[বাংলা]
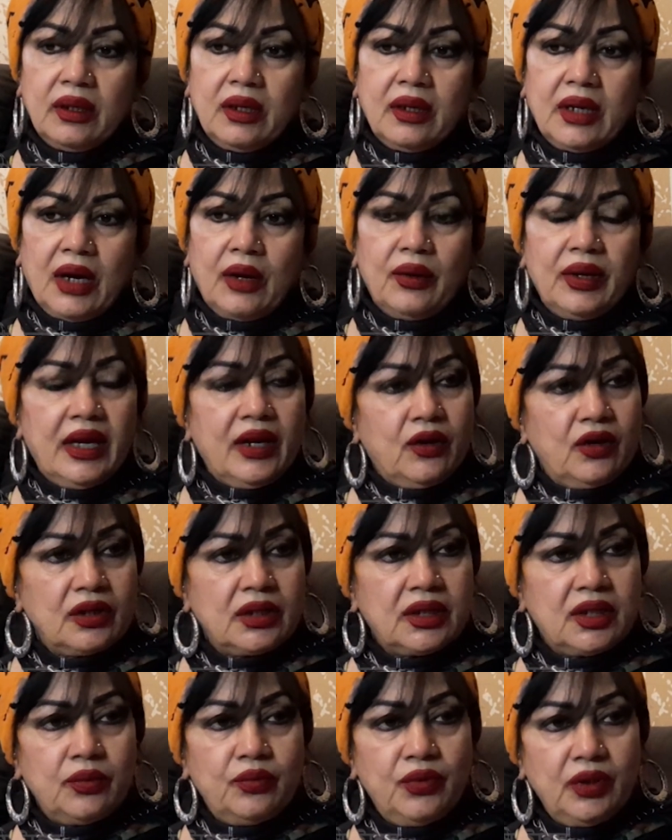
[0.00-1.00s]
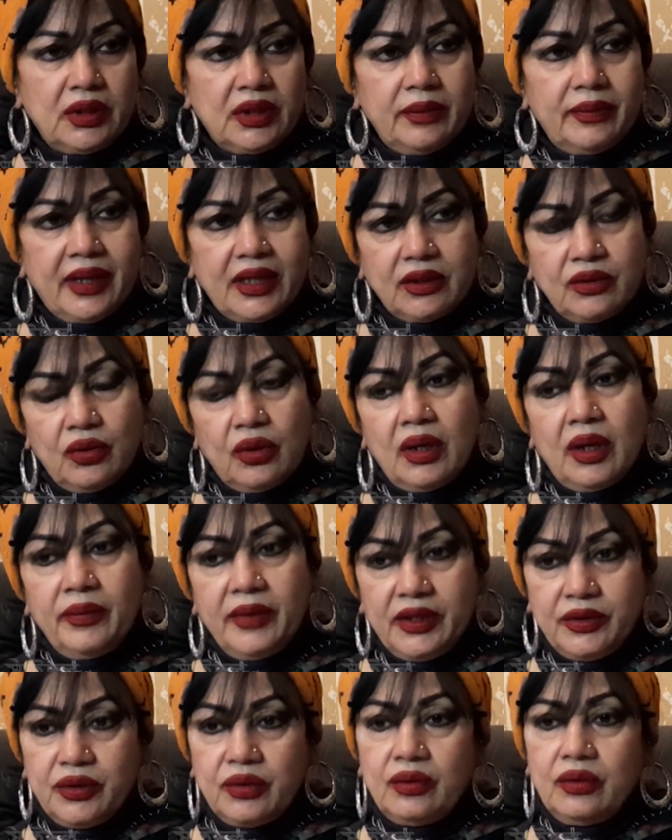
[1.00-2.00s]
কারণ এই কথাটা বলতে বাধ্য হলাম
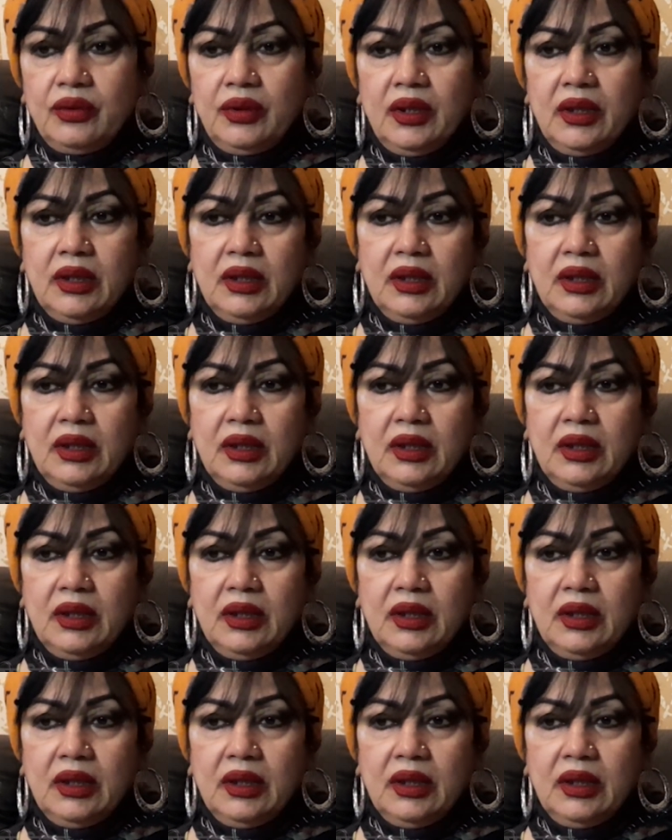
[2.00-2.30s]
এই জন্যই